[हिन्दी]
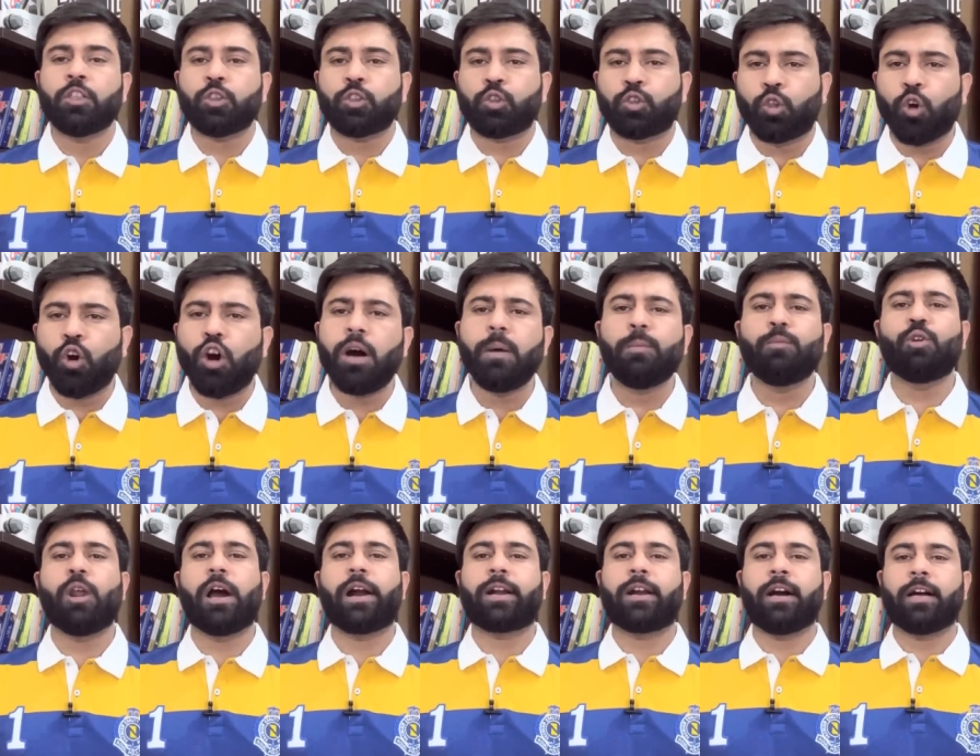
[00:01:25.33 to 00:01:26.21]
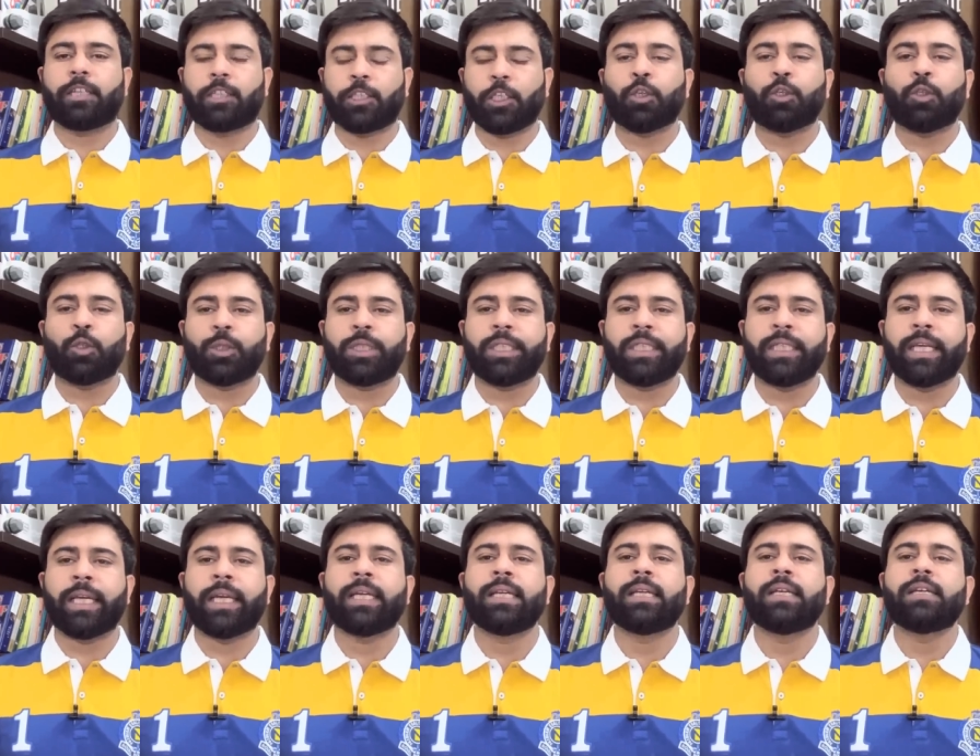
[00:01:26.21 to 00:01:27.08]
दो मुलाकातें होती
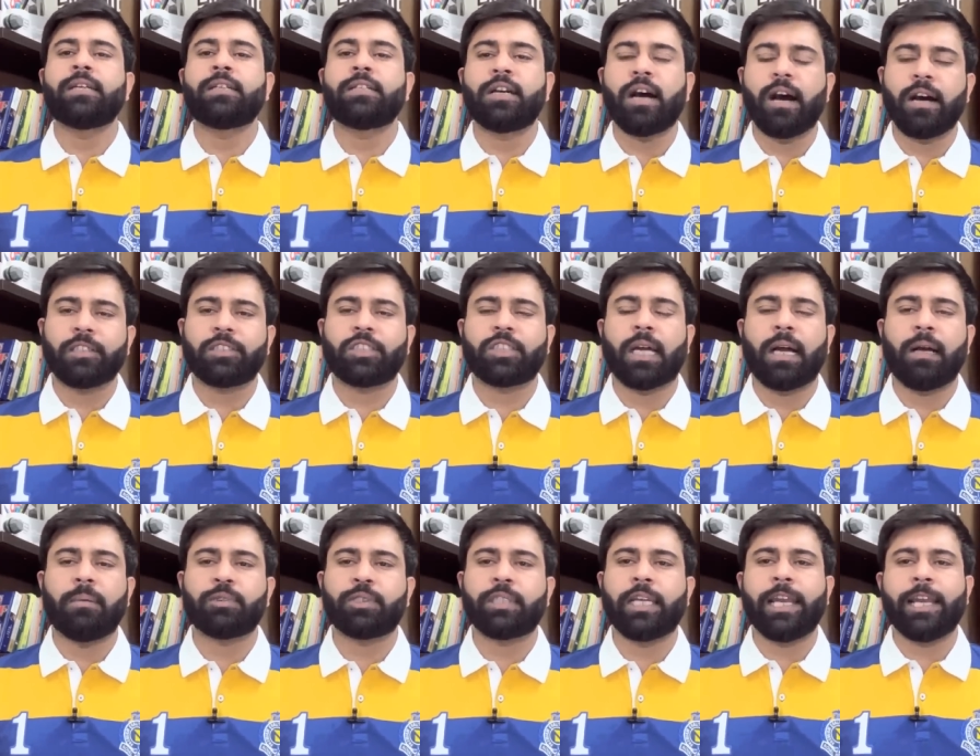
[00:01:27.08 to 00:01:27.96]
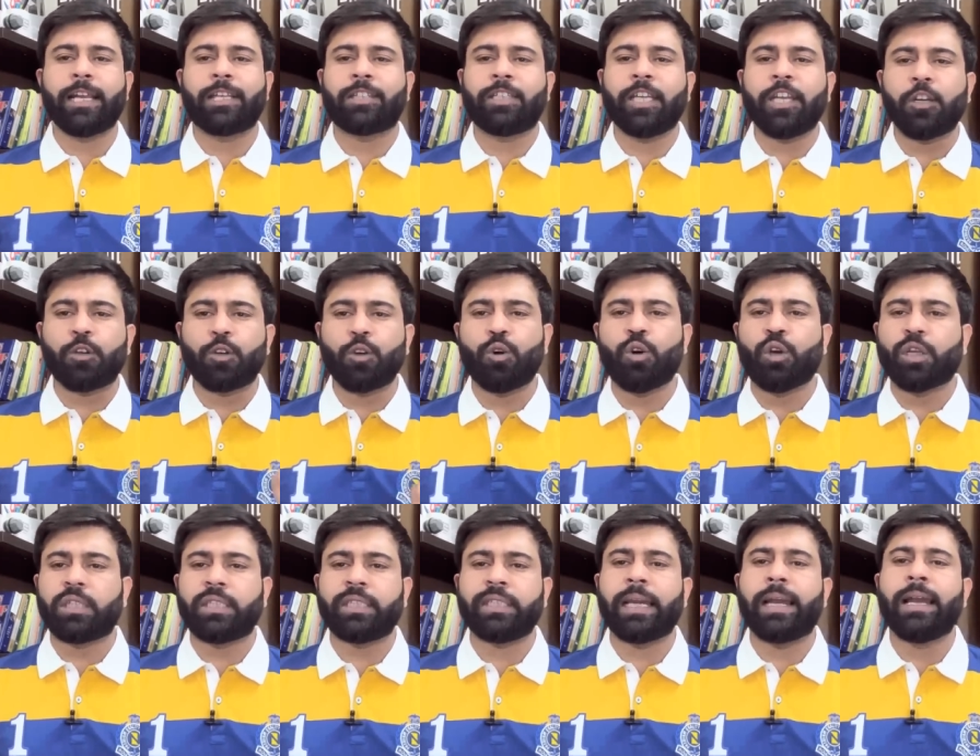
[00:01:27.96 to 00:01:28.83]
हैं खान साहब से एक दिन को
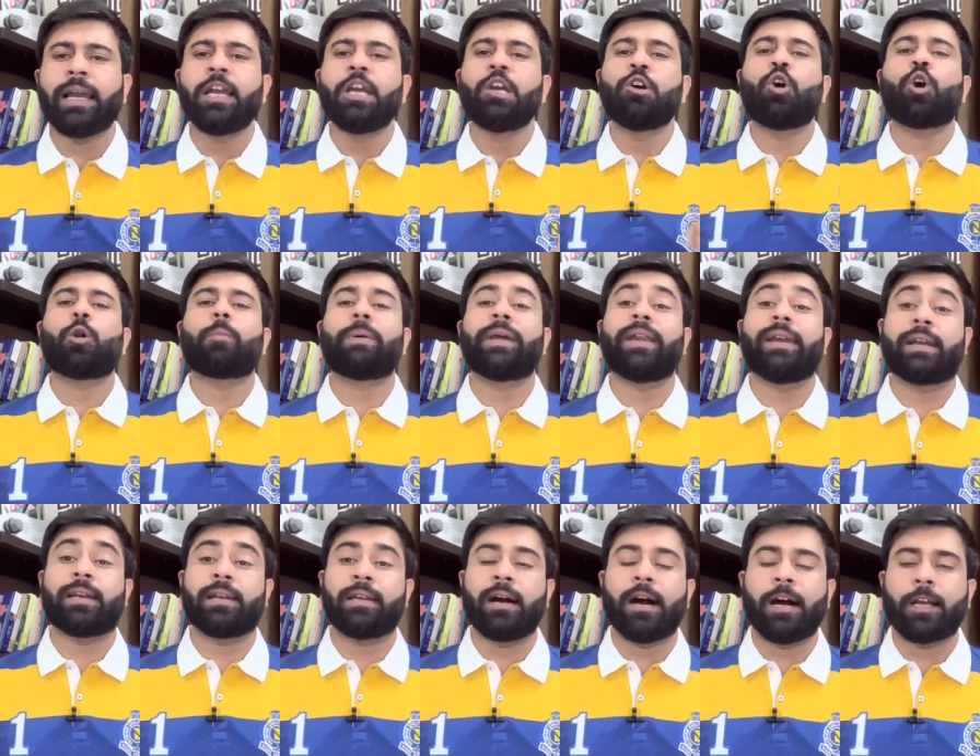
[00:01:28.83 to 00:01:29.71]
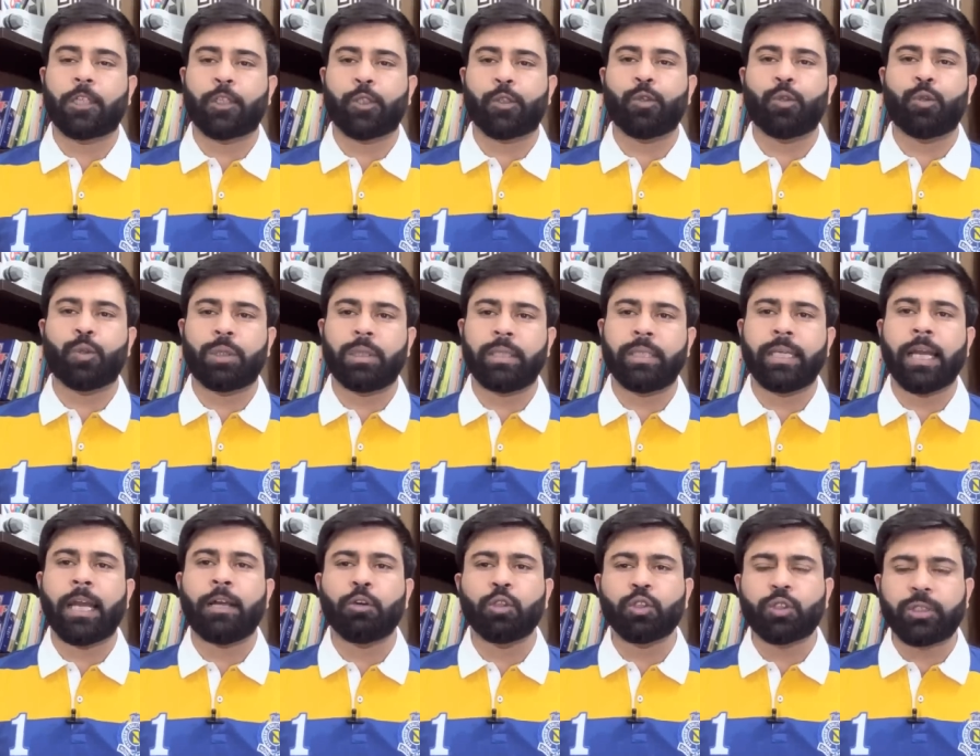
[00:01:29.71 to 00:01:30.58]
होती है और फिर एक रात को होती है
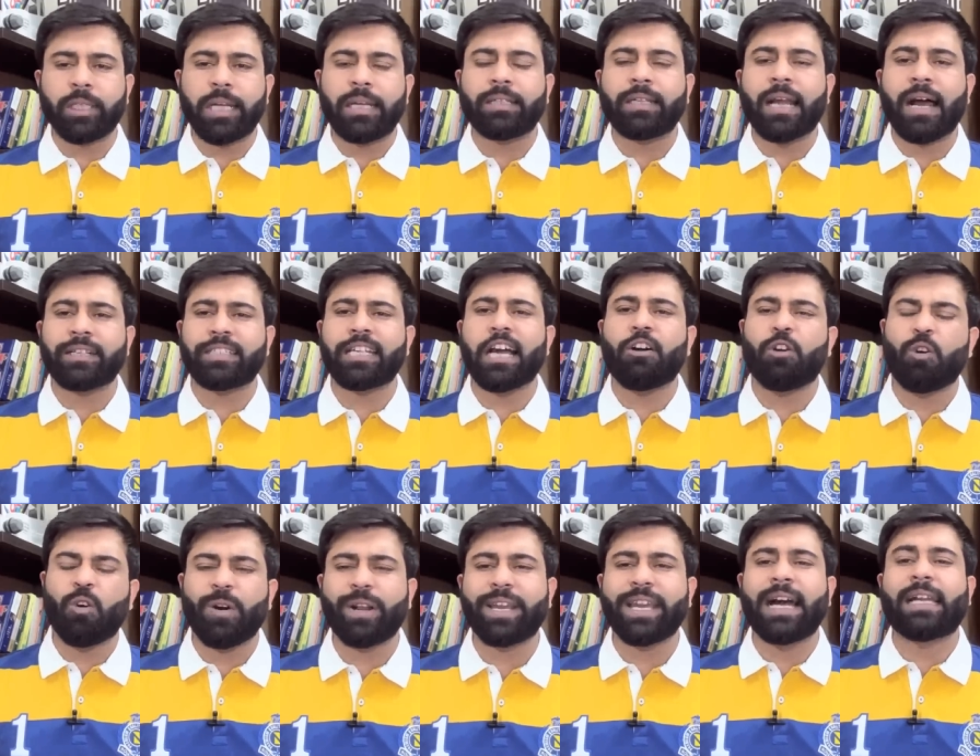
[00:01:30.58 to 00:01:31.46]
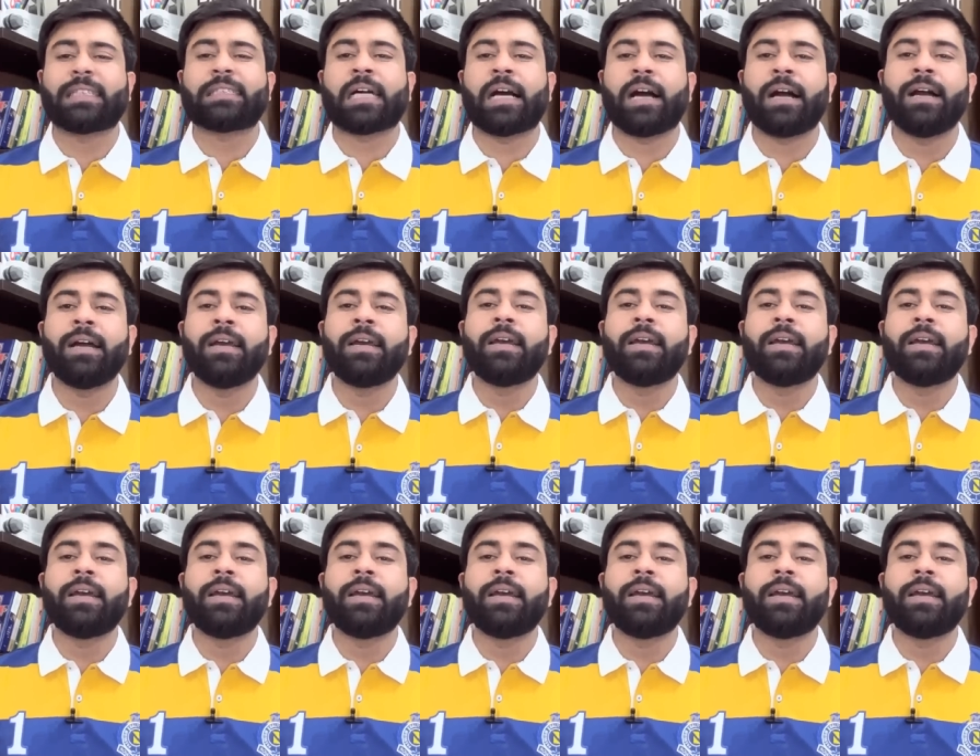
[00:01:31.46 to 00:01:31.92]
उससे अंदाजा हो गया था